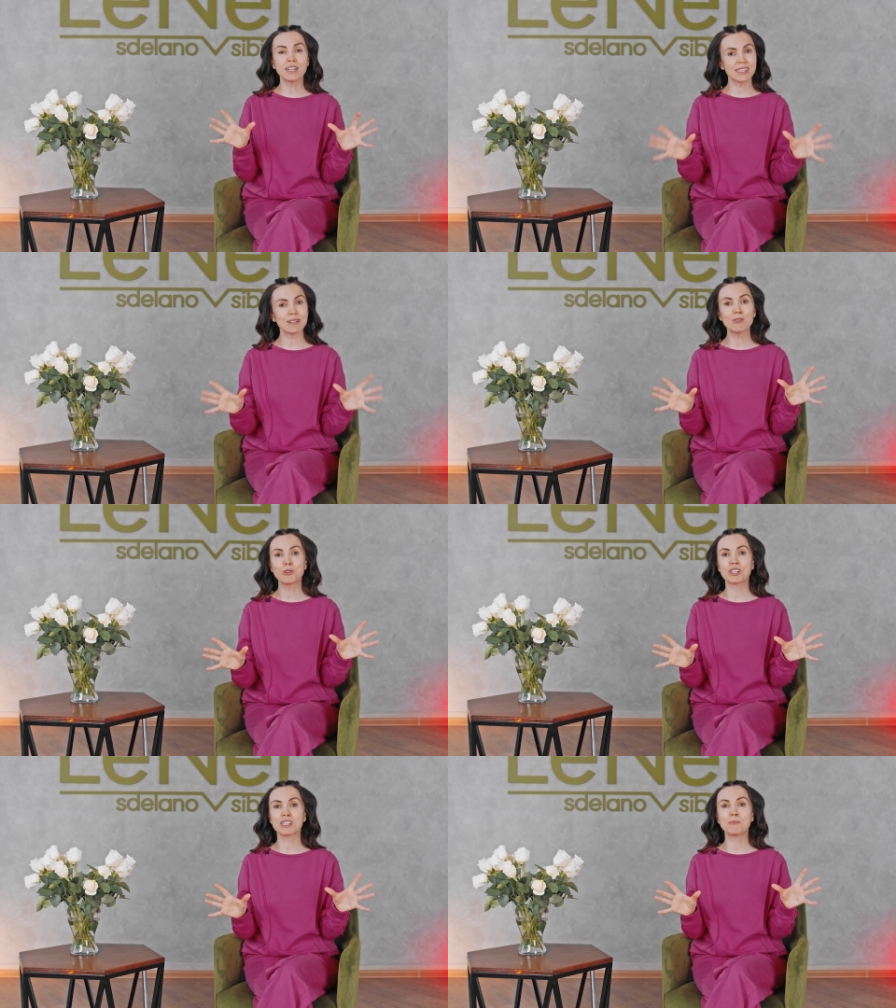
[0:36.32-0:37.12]
это мы
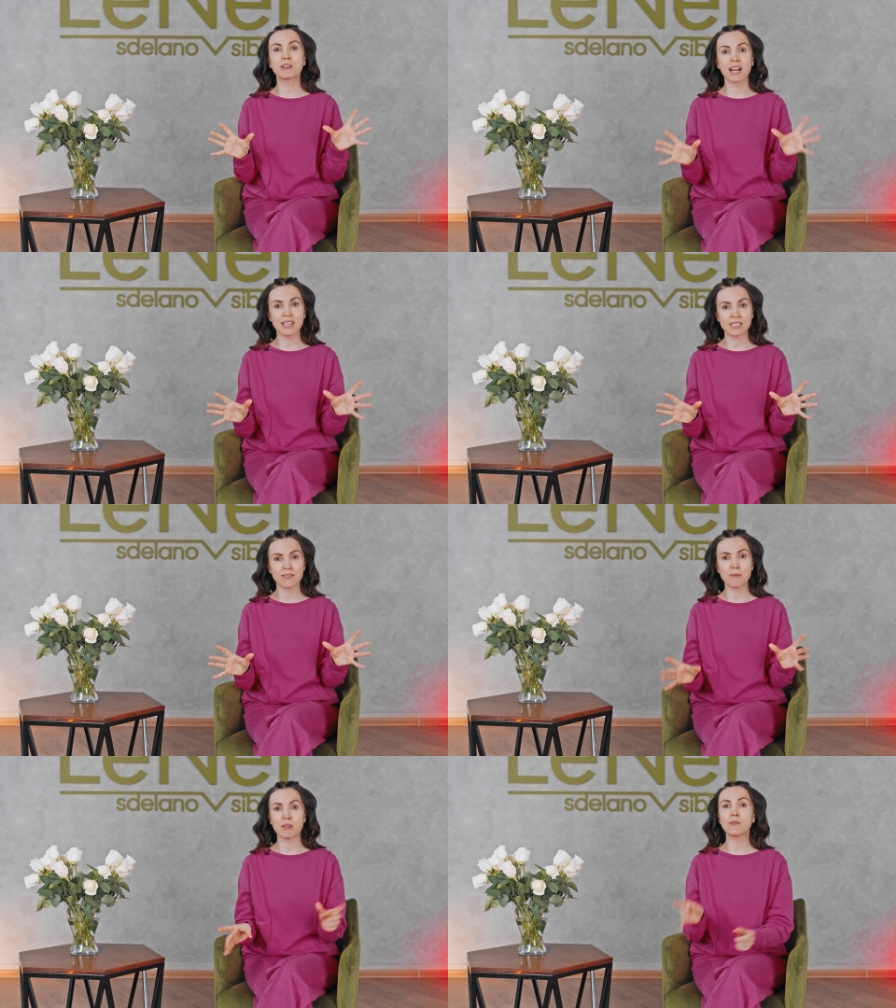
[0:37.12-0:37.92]
уже разбирали с
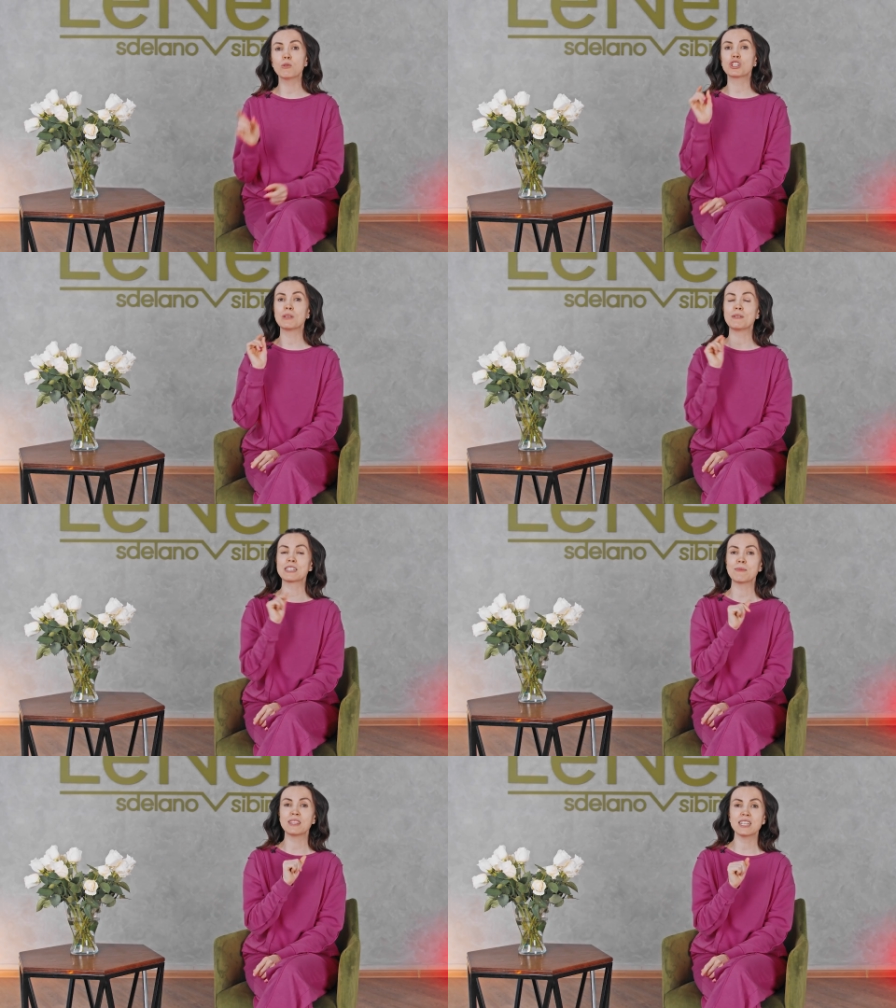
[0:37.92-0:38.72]
вами, и вы можете
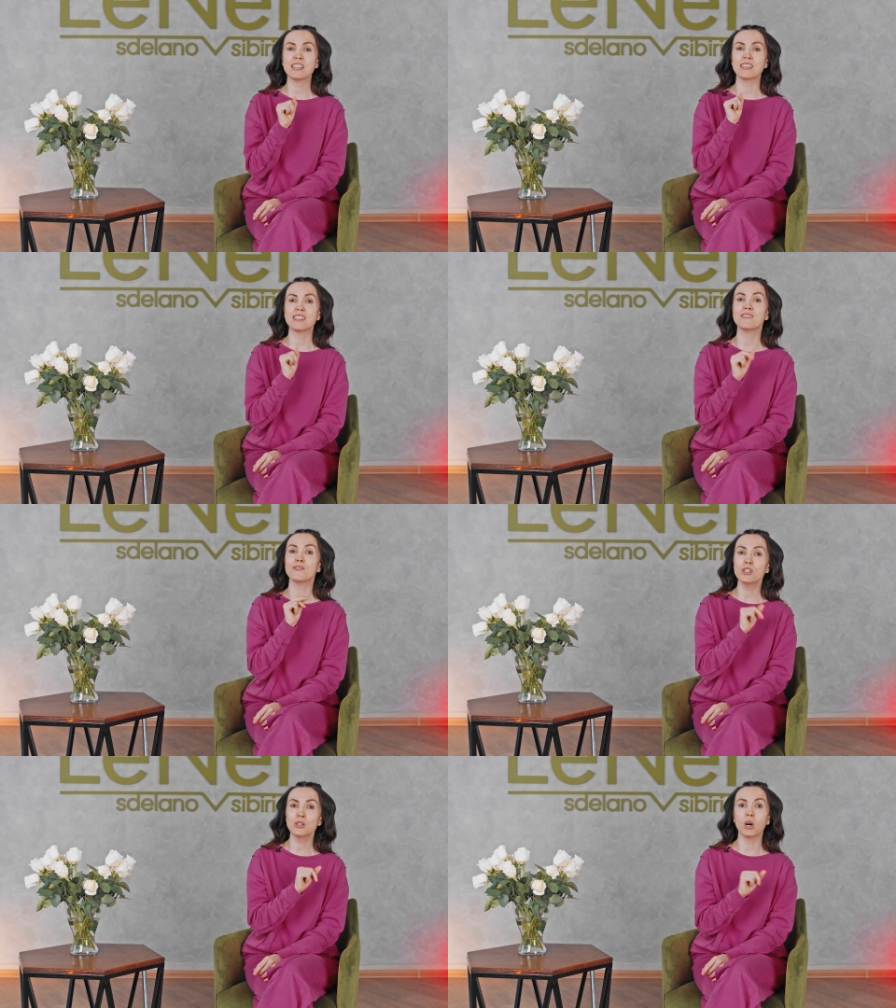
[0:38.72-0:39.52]
пересмотреть эти
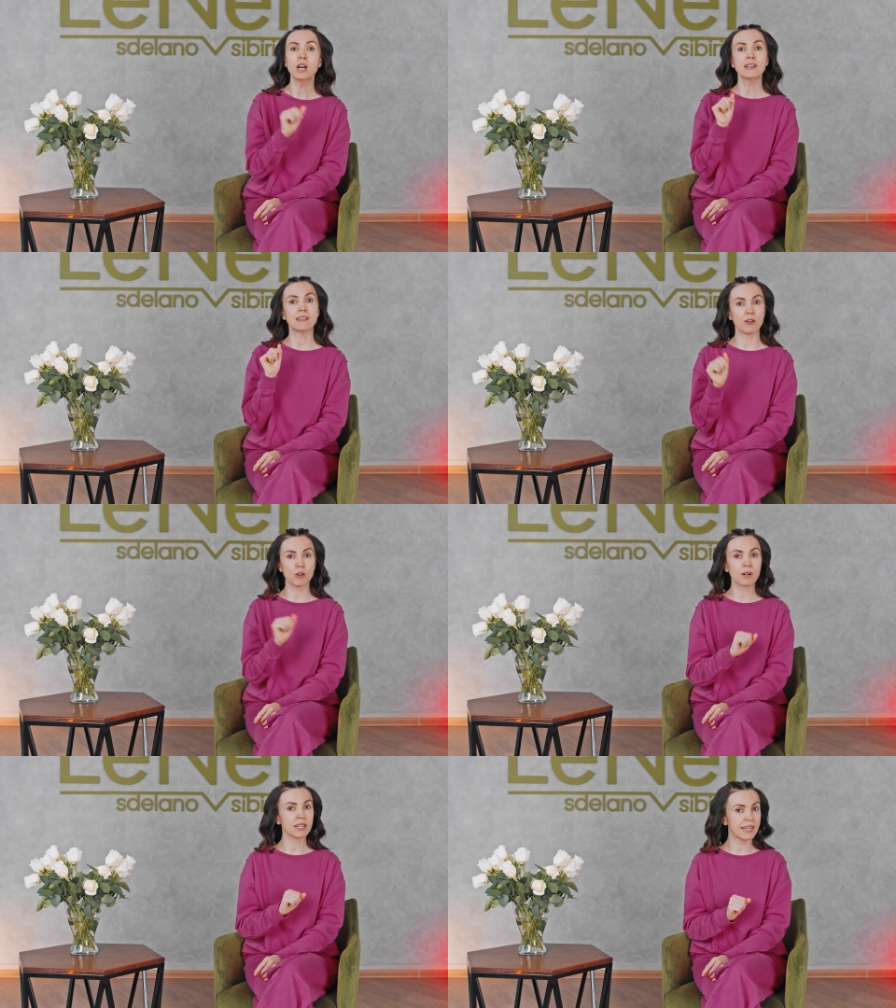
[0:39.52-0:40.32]
видео на
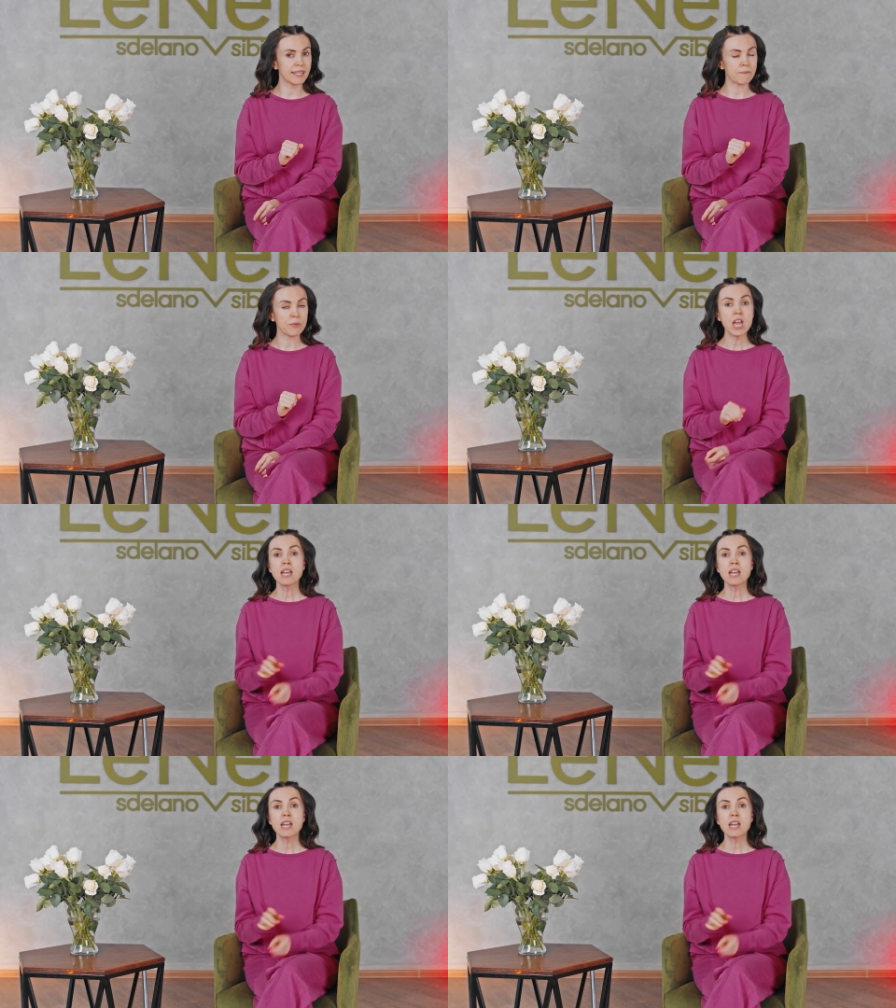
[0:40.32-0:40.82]
моем канале.